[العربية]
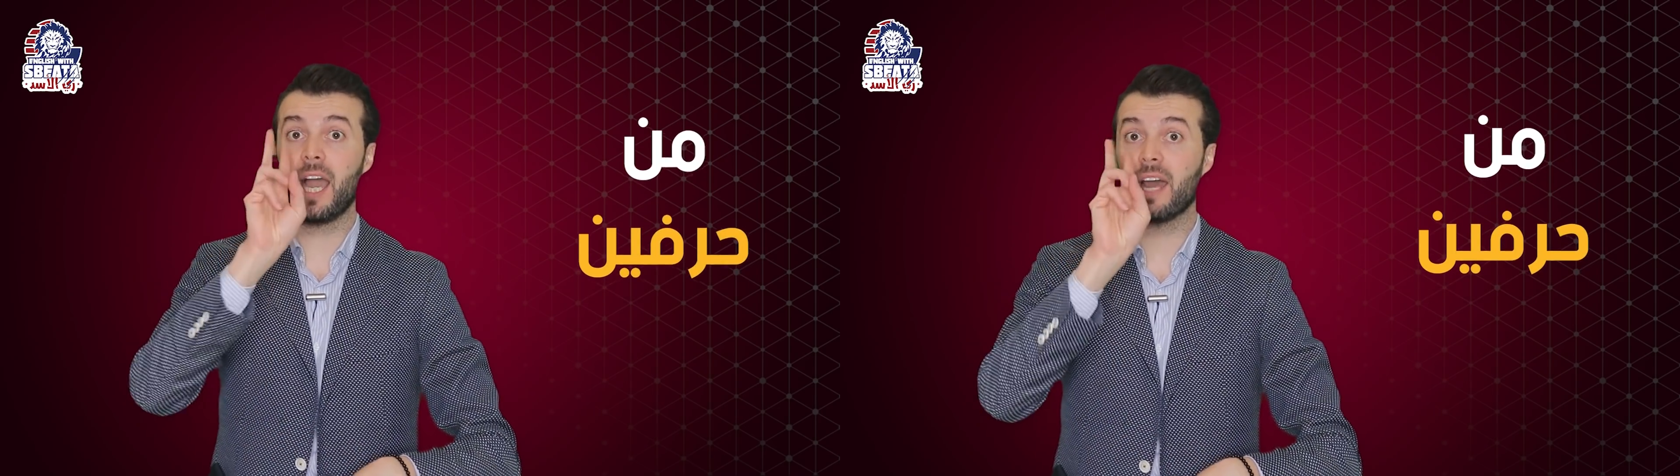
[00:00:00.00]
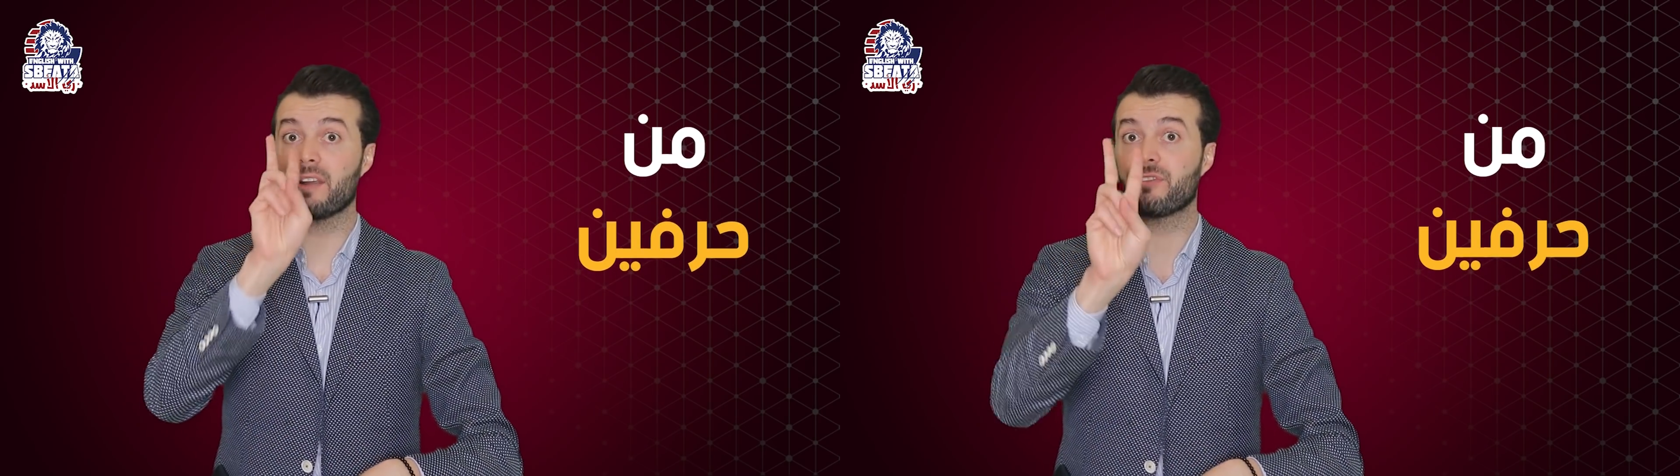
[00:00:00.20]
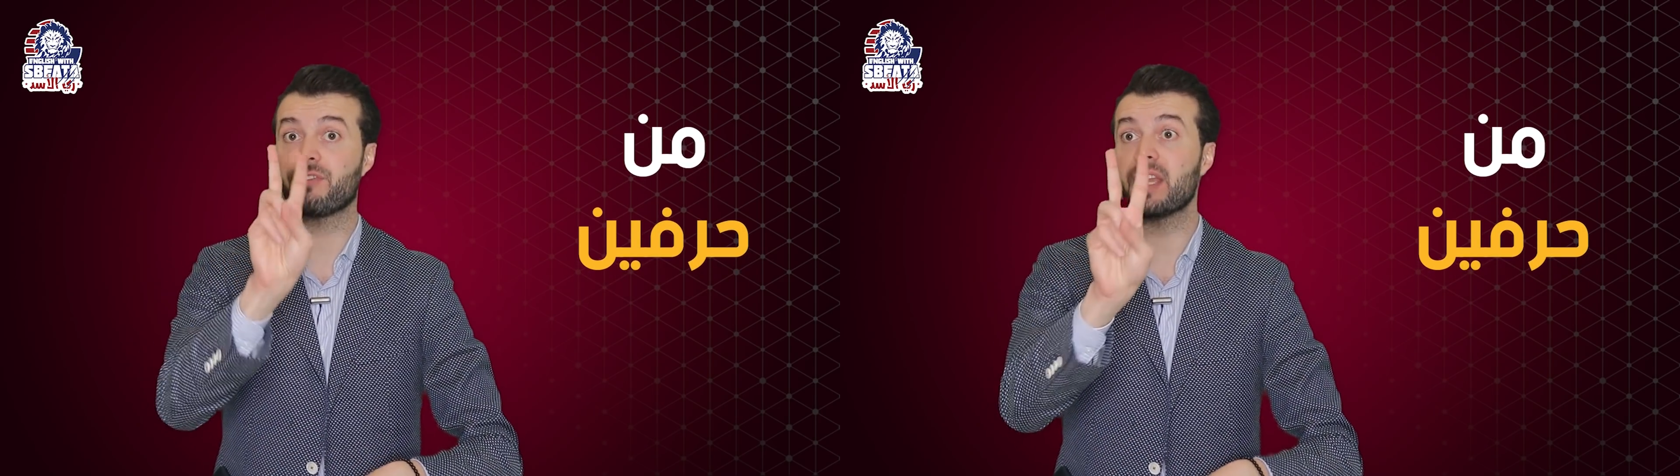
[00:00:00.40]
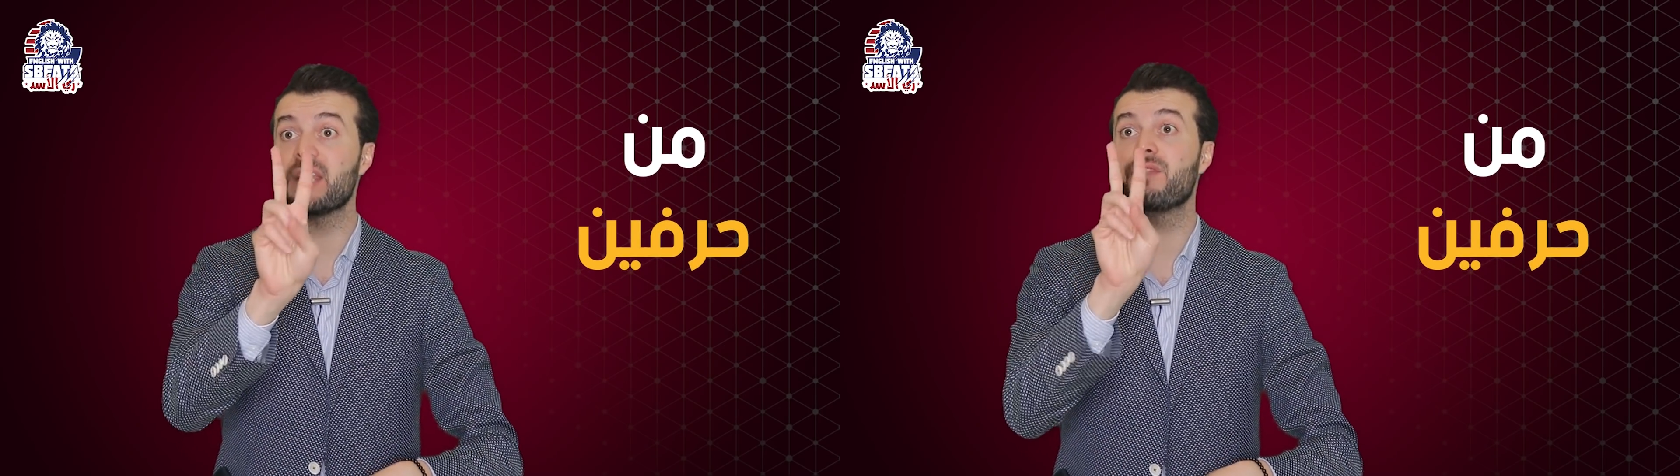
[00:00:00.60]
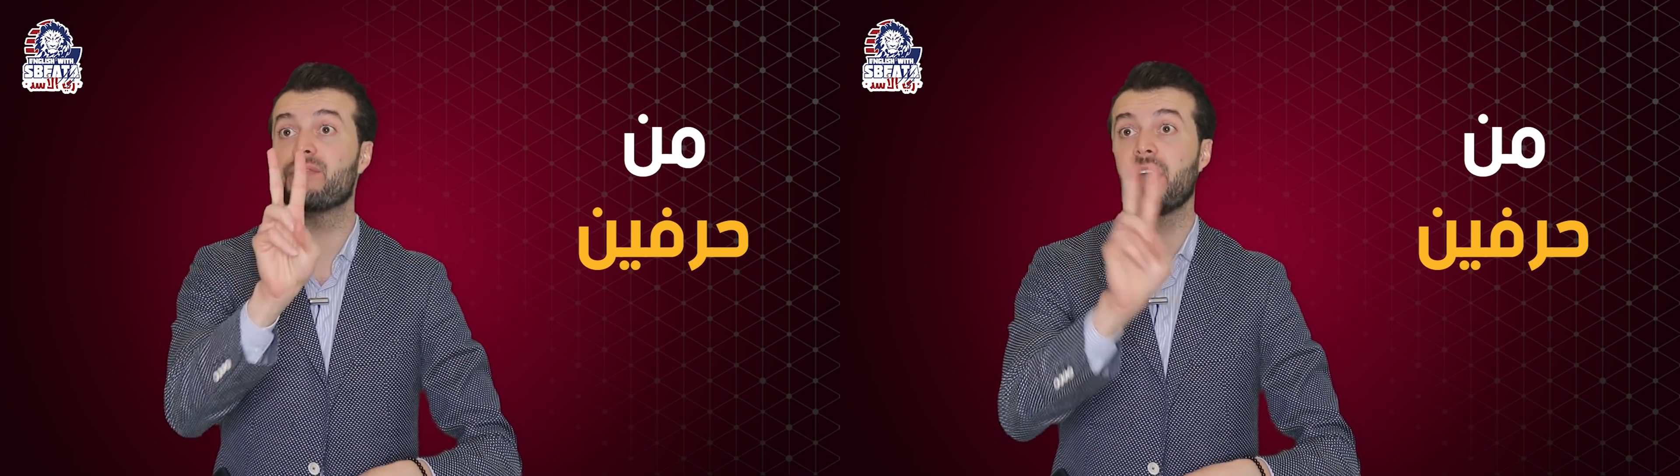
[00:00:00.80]

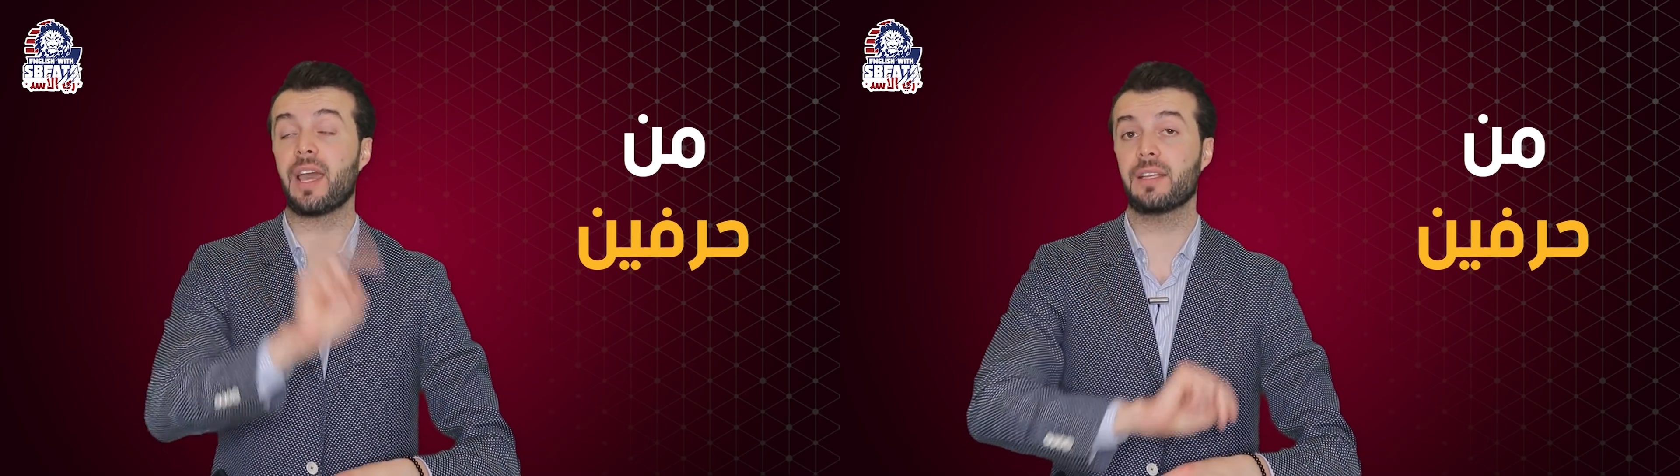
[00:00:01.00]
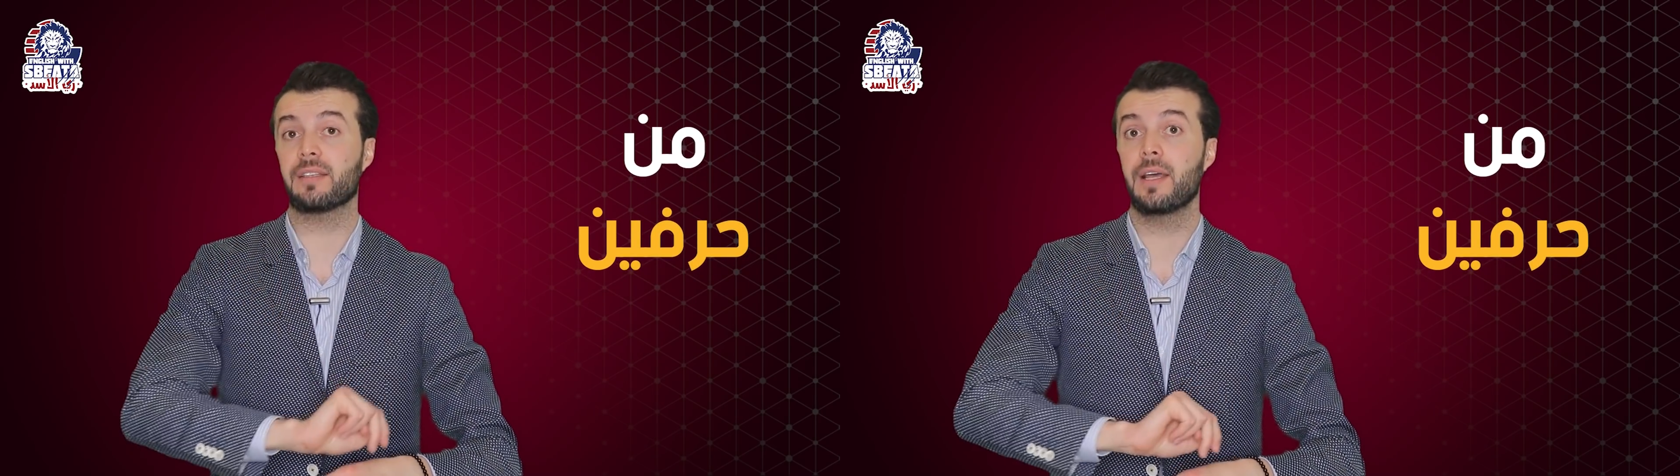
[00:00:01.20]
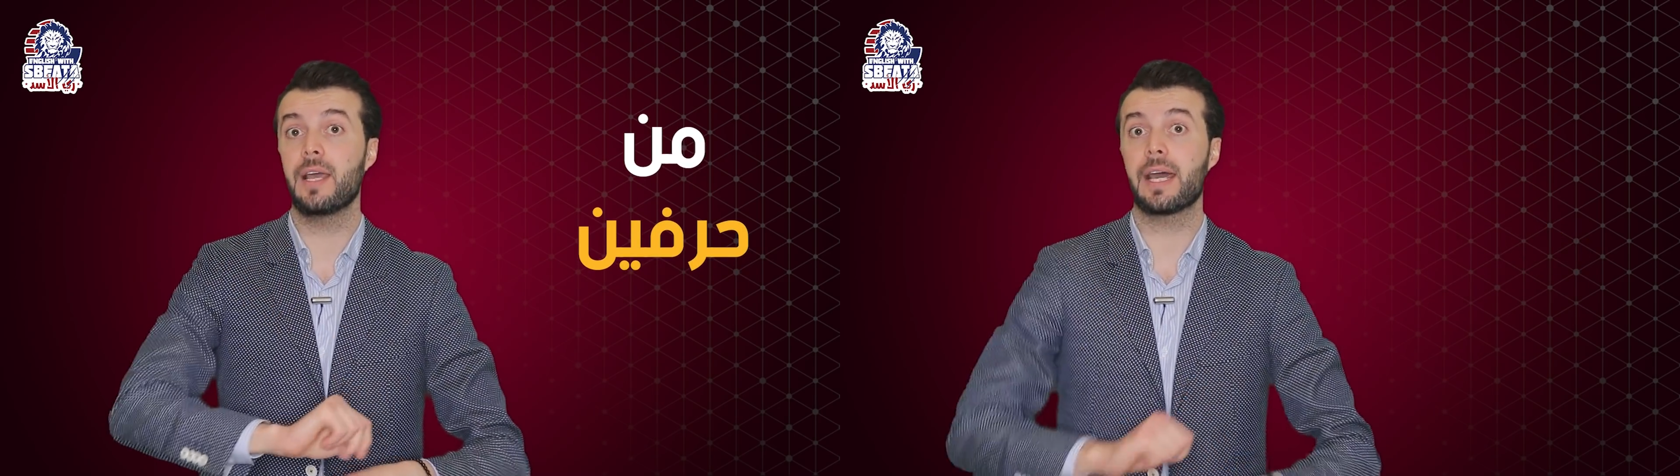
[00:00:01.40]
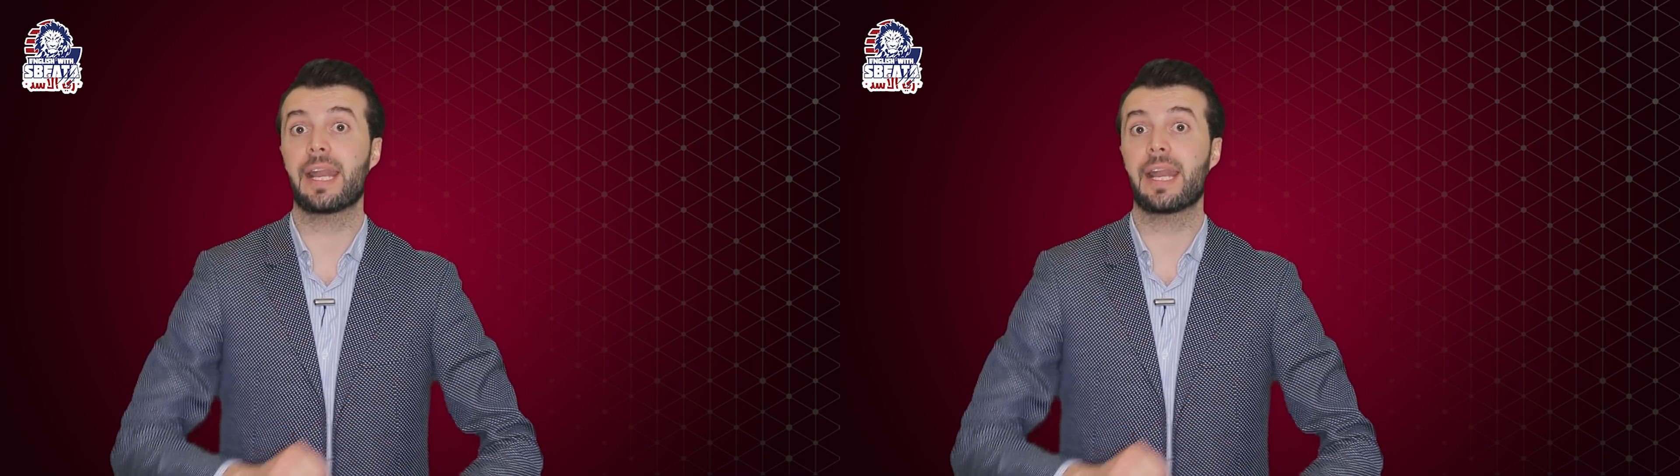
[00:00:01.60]
حرفين فقط